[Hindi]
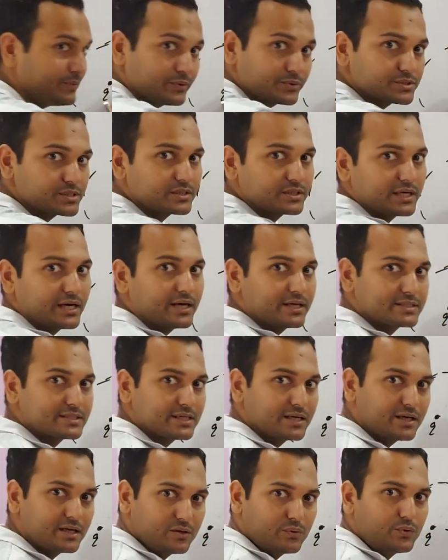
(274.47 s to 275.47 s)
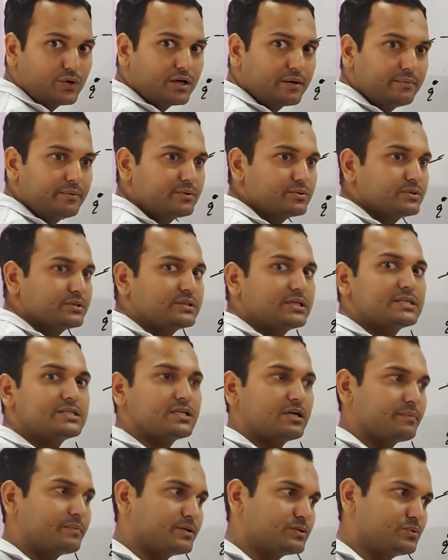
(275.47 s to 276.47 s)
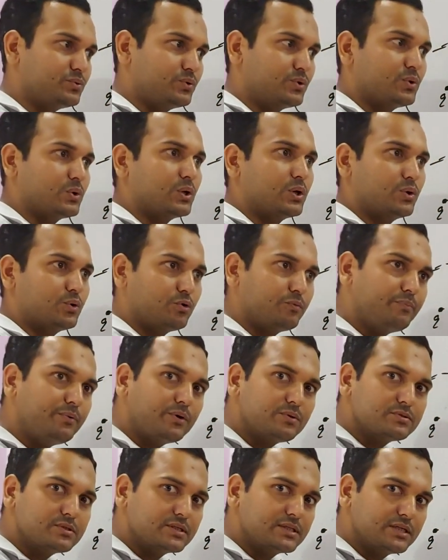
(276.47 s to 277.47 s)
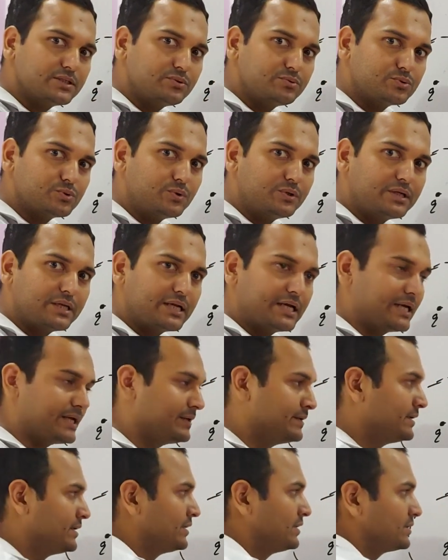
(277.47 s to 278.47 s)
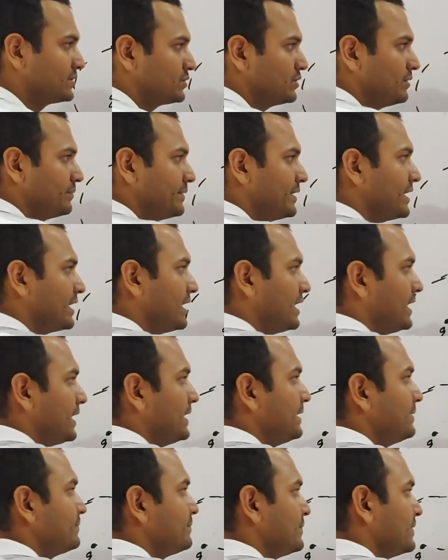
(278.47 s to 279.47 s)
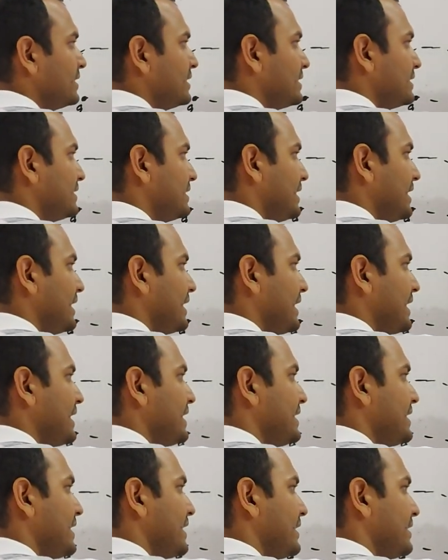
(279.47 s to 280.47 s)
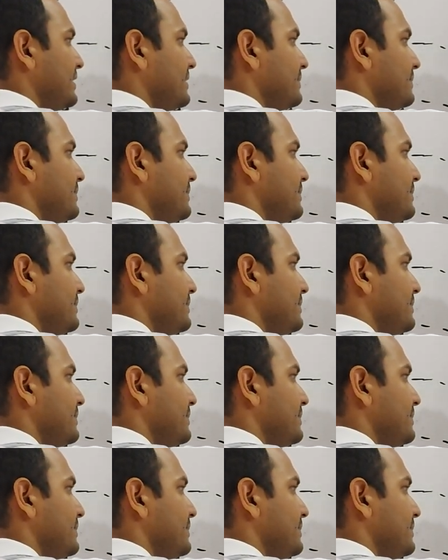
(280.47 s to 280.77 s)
भी हो सकता है सिंगल गुंडा भी हो सकता है चार पांच गुंडों का ग्रुप भी हो सकता है जो उसको डराए तो हमने कहा द एरिया